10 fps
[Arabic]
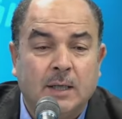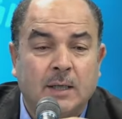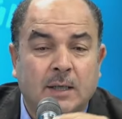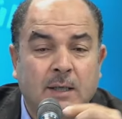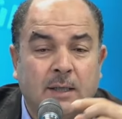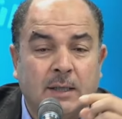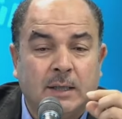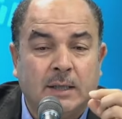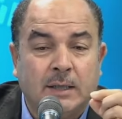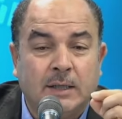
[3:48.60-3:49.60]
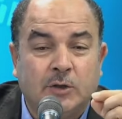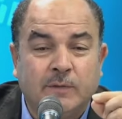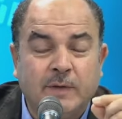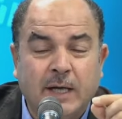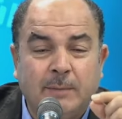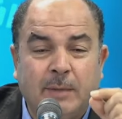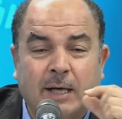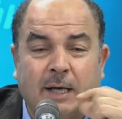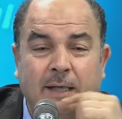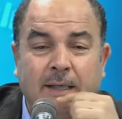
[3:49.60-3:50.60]
آه اللي شفناه
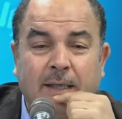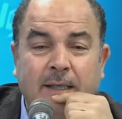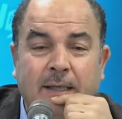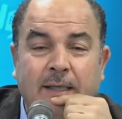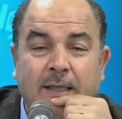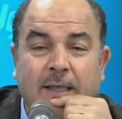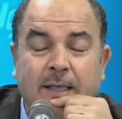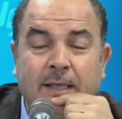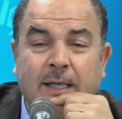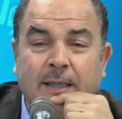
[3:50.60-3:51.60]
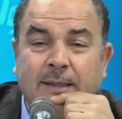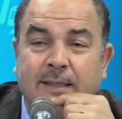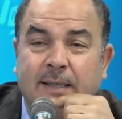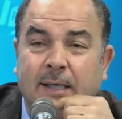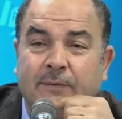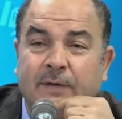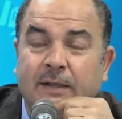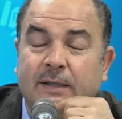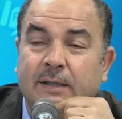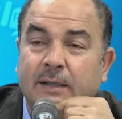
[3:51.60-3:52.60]
البارح أن إيران
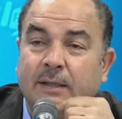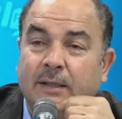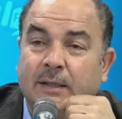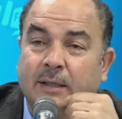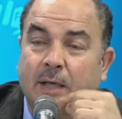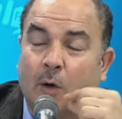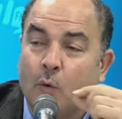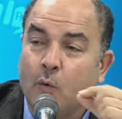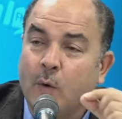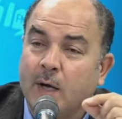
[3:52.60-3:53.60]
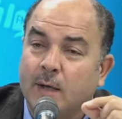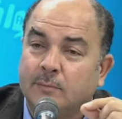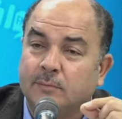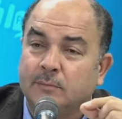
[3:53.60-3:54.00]
تصرفت كقوة